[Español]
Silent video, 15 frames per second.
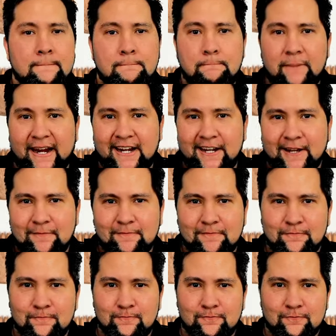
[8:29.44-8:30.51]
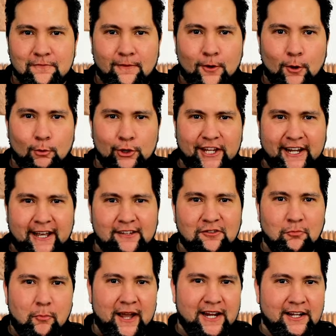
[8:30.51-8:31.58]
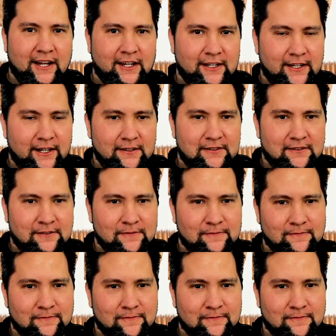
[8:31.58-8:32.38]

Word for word: Peine. ¿Cómo dirías pain en inglés?